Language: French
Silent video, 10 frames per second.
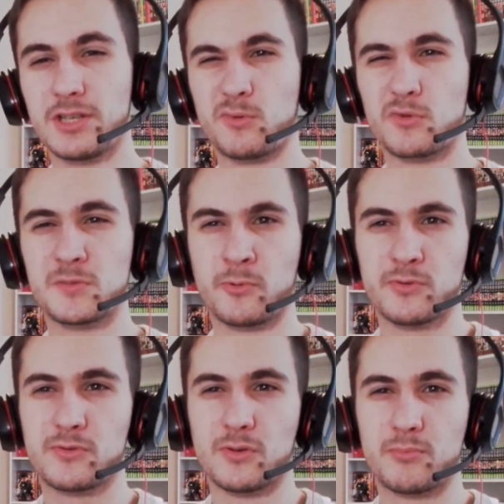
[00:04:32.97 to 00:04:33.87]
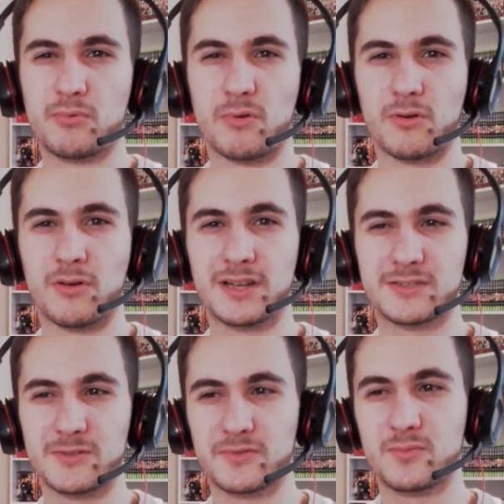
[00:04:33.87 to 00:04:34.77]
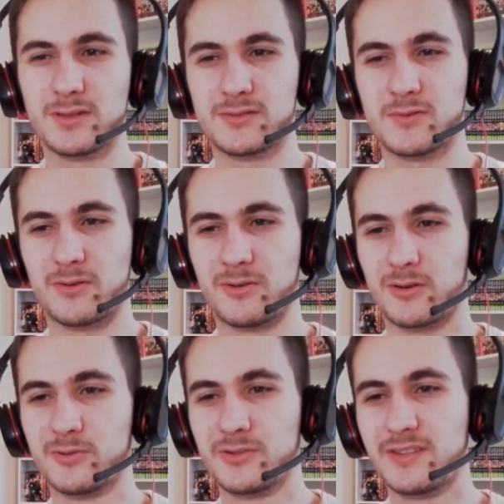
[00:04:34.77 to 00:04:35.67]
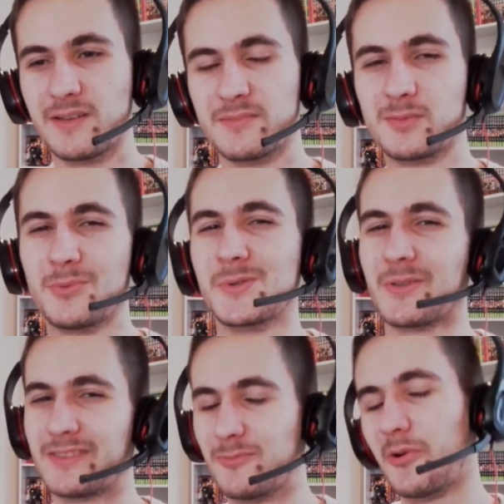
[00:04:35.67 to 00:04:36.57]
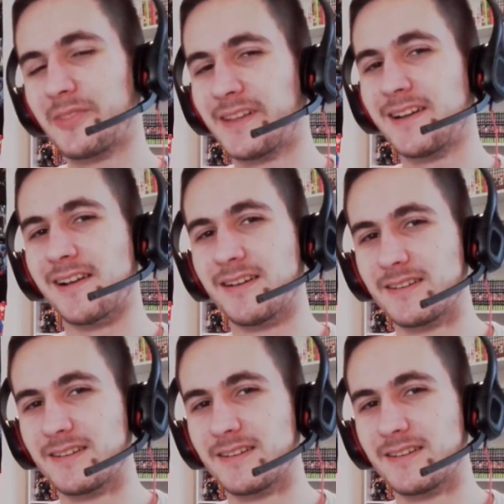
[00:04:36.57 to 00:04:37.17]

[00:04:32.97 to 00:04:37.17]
des grosses brutes pour accentuer sur leur côté un petit peu sentimental.